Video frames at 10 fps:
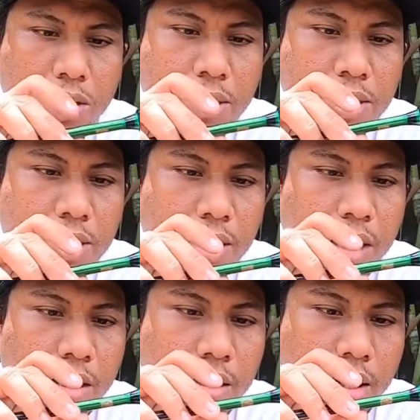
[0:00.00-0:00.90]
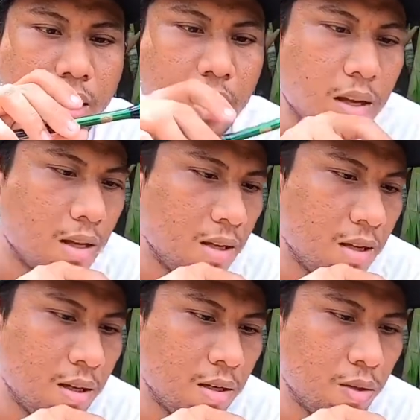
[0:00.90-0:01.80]
di sini ada
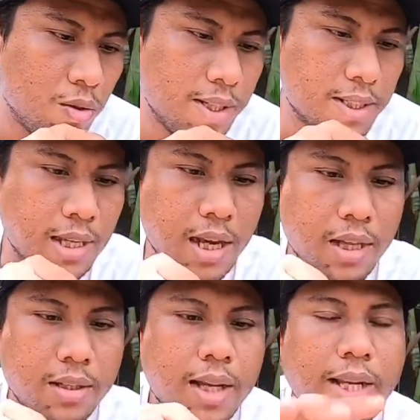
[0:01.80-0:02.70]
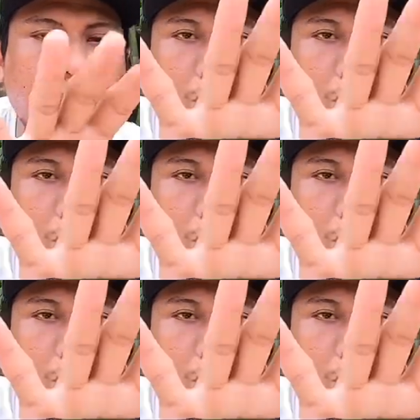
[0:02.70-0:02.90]
tulisan Daido.